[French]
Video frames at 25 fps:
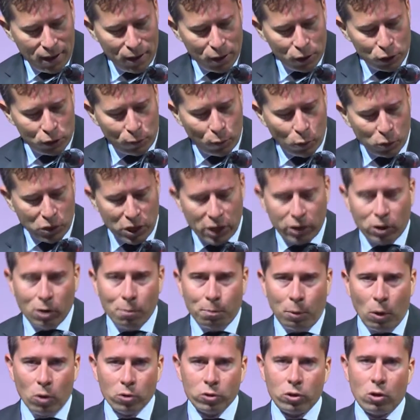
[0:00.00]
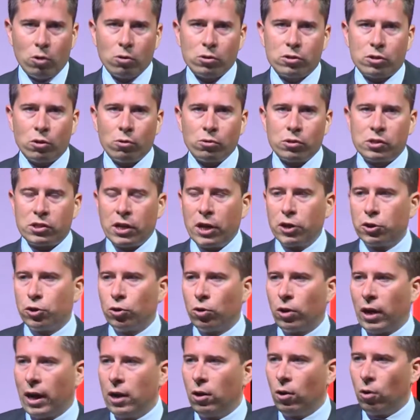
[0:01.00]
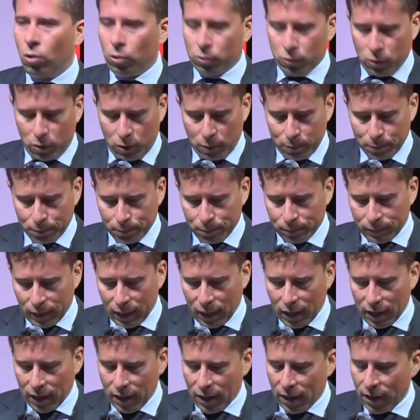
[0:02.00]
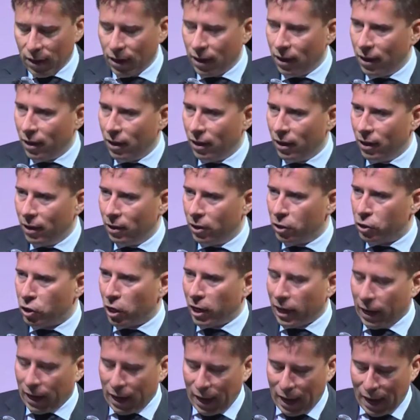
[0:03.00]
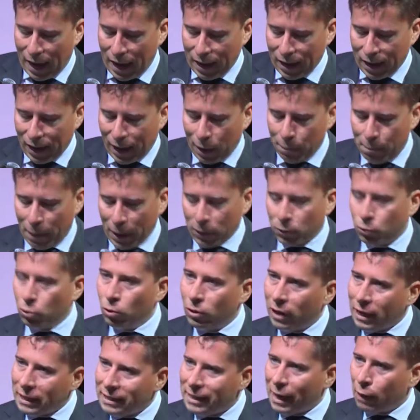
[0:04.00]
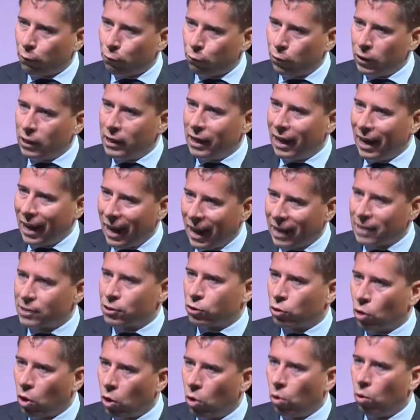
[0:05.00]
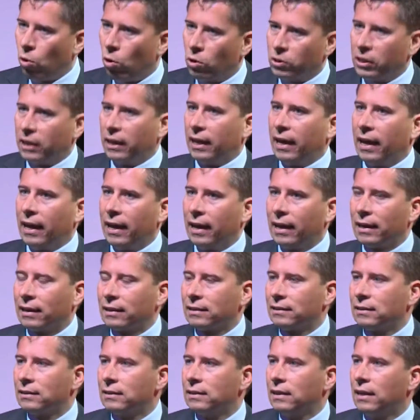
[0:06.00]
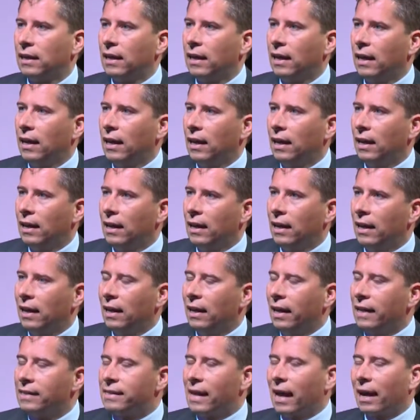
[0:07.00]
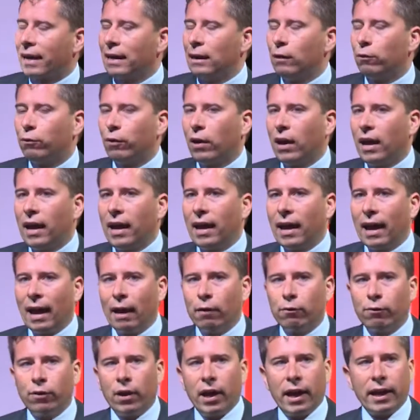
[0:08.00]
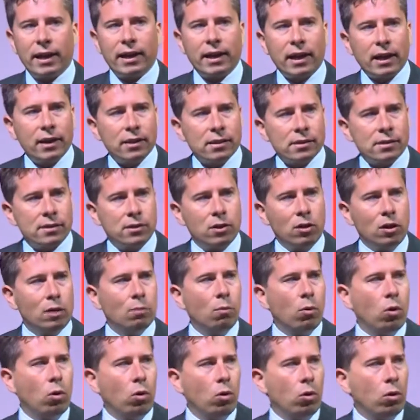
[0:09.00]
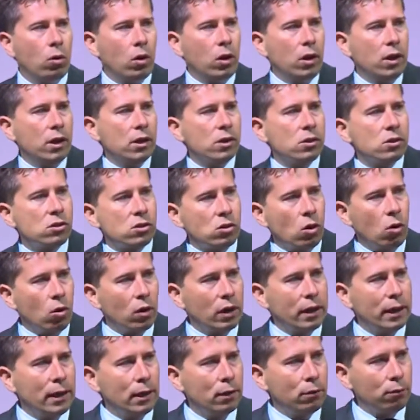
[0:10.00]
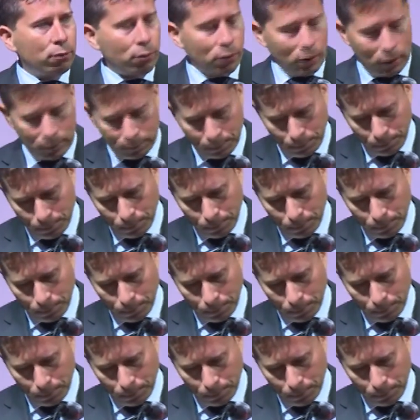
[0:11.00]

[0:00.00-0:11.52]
je vous dis que pendant son séjour à Londres, le général a battu les défis extraordinaires il est arrivé avec seulement son livres